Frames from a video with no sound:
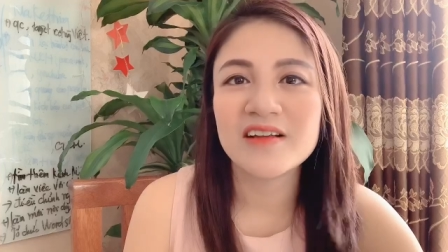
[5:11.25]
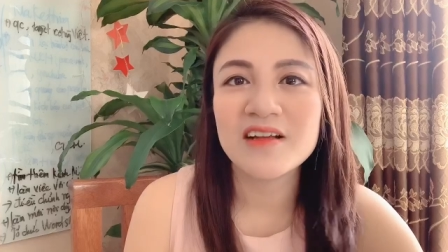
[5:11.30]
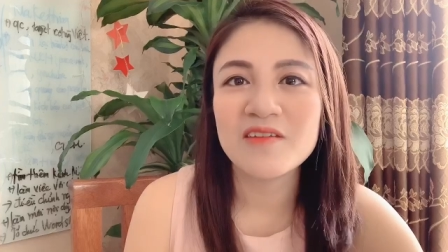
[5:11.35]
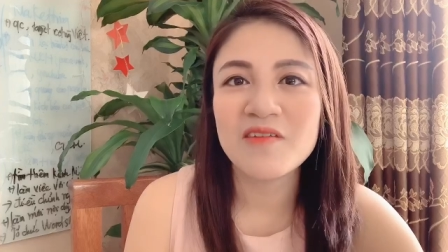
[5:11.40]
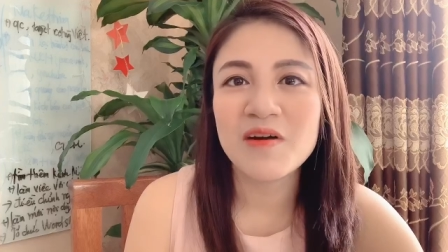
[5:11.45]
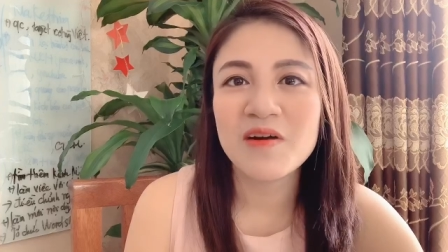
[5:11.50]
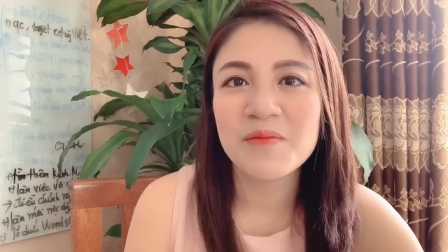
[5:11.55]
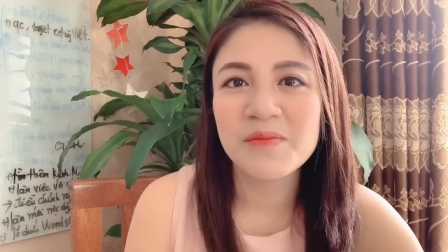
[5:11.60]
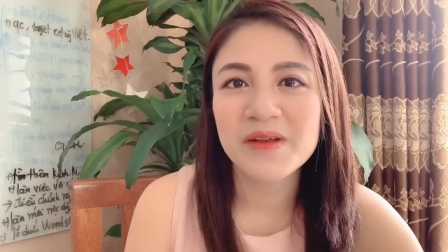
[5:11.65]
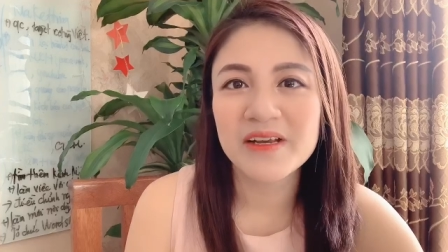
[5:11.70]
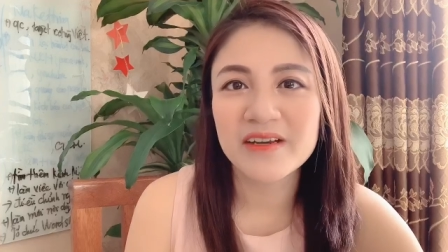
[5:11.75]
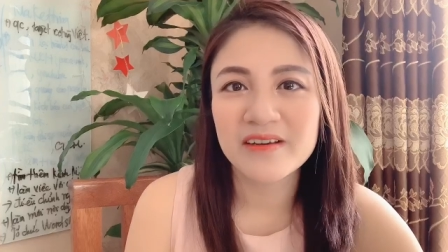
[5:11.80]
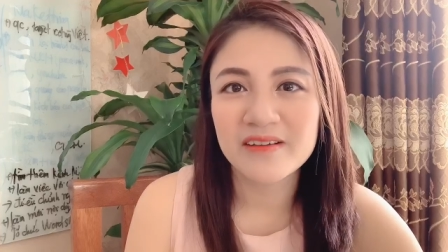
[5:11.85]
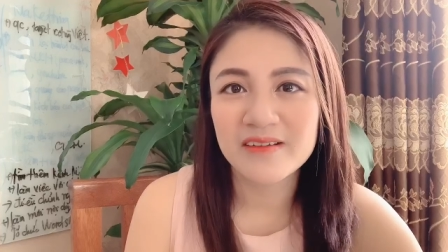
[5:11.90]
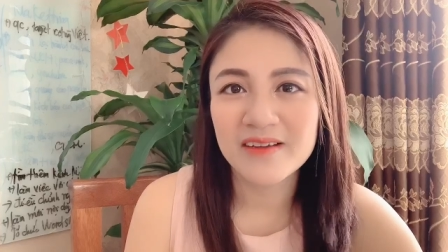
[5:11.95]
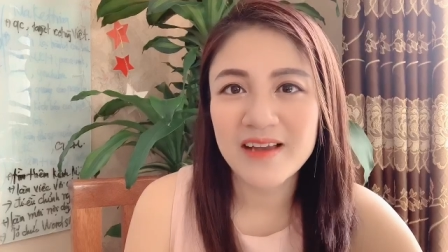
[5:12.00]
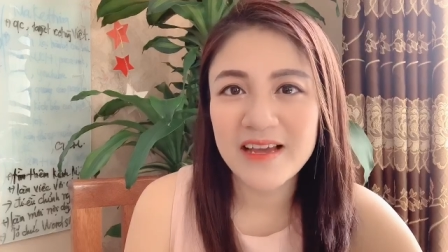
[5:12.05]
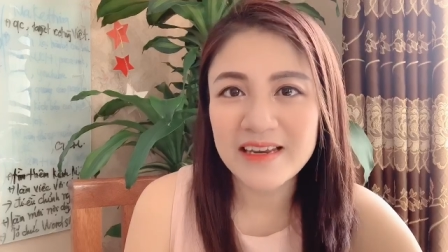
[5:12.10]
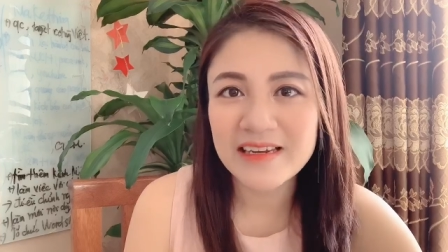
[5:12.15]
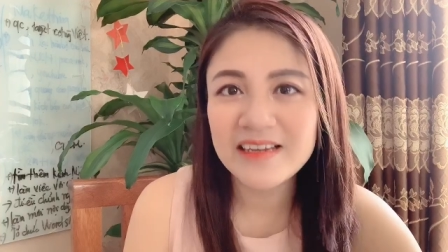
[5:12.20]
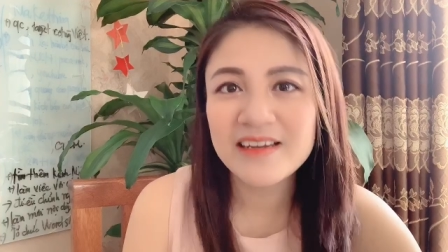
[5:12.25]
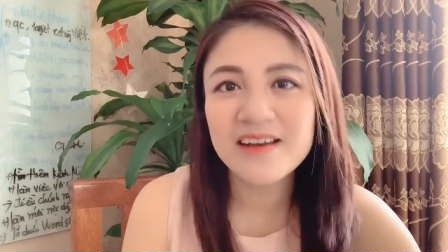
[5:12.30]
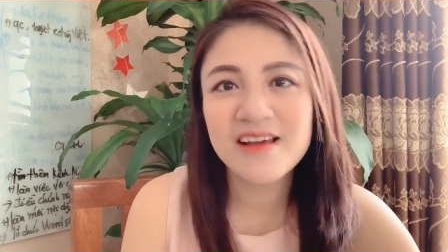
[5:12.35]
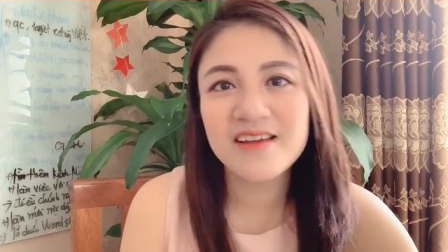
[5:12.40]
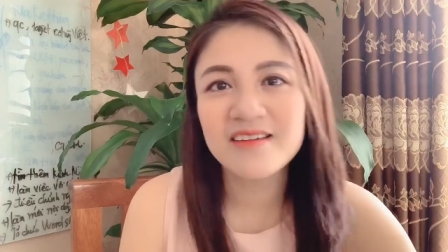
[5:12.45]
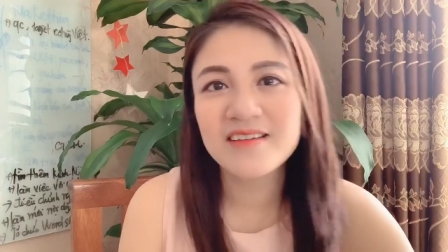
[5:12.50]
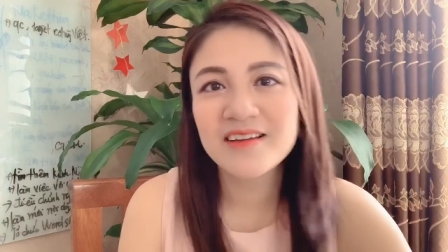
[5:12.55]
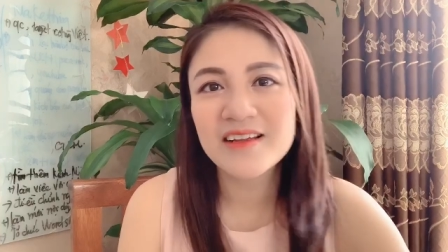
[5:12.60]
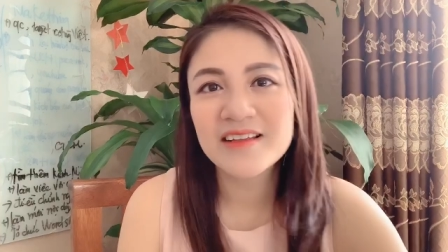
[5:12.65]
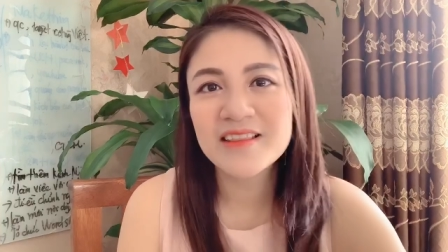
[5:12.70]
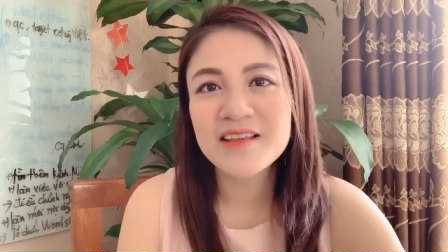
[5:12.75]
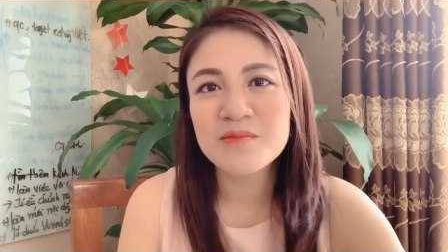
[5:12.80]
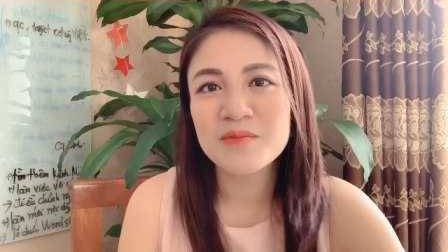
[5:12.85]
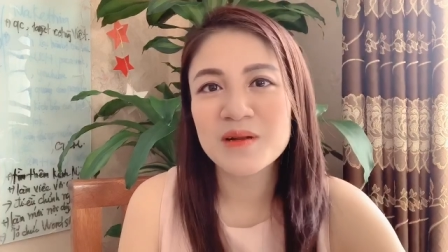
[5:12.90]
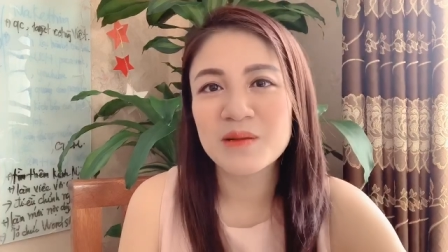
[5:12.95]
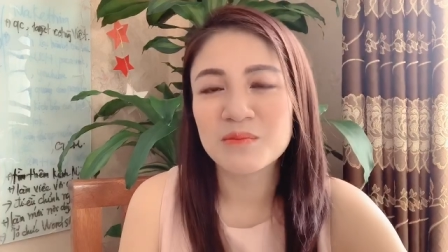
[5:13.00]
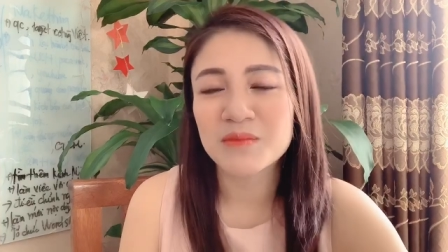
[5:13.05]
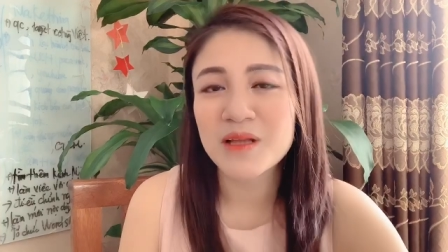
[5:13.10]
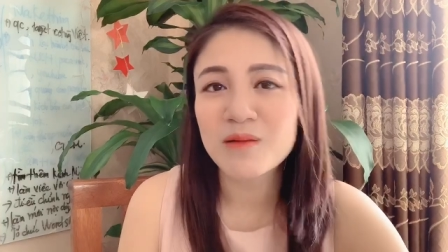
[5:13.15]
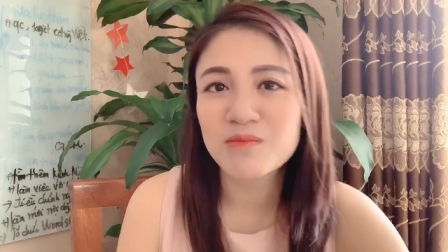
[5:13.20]
Đấy, và mình lại đi đến cái tiệm
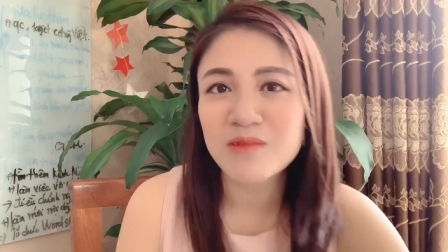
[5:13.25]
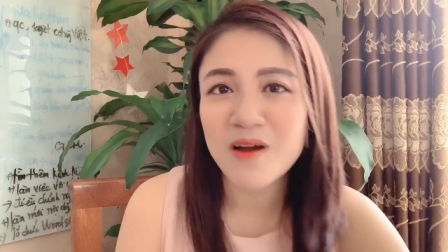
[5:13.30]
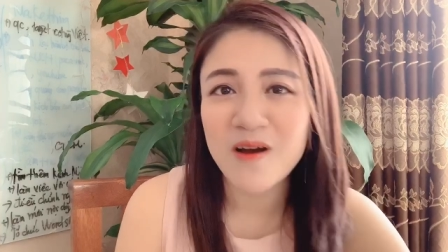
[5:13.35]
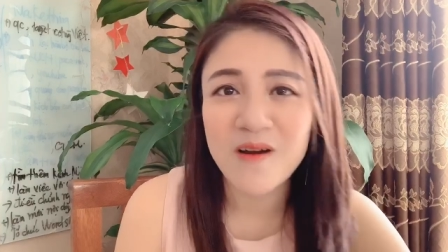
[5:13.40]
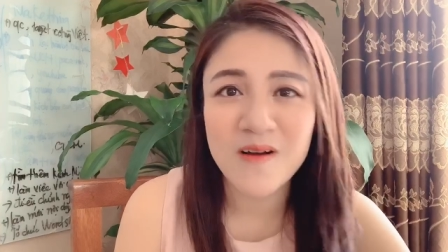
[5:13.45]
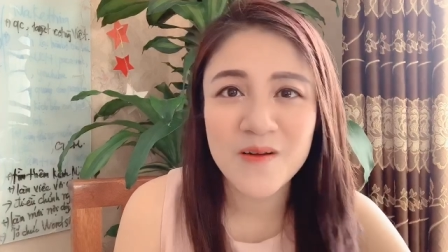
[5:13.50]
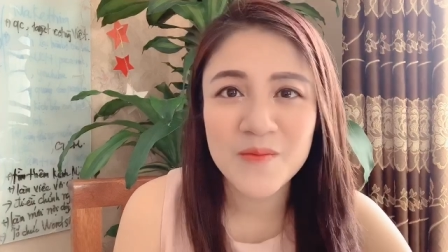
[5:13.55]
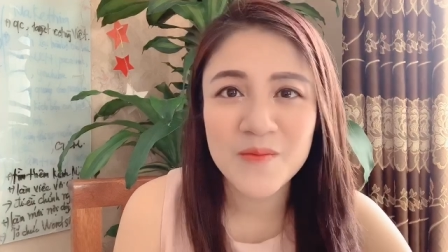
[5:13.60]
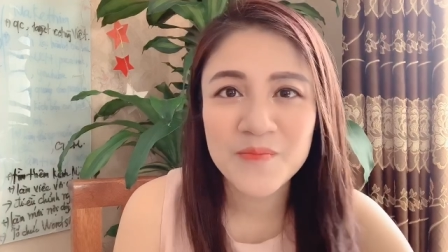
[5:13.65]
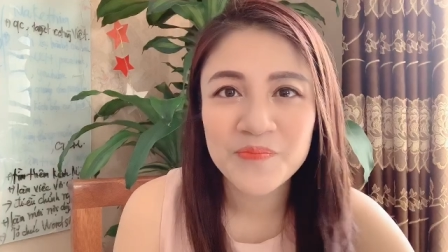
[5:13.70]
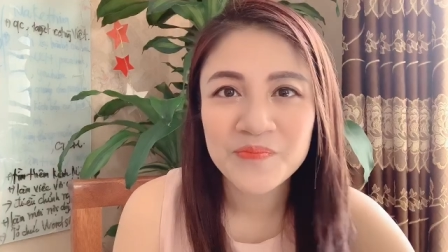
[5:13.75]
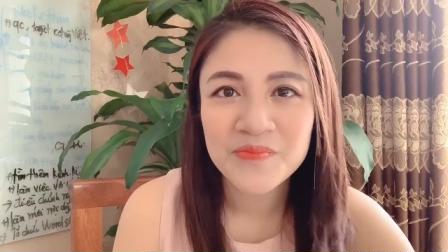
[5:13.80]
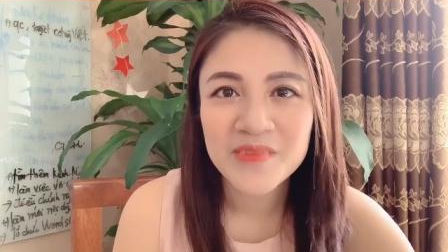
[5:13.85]
làm tóc đó.